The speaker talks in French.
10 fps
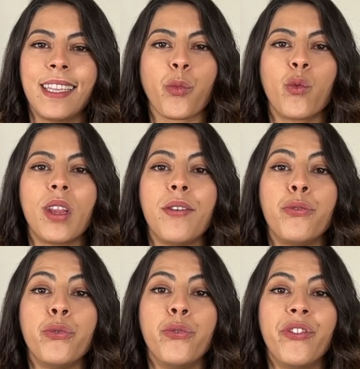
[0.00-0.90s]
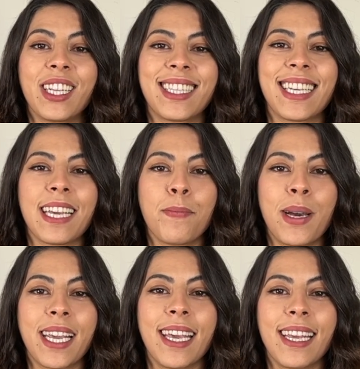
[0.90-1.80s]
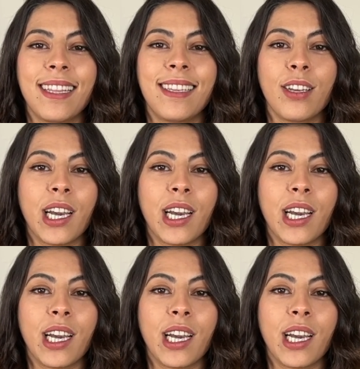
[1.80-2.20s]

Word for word: on a vu 25 baguettes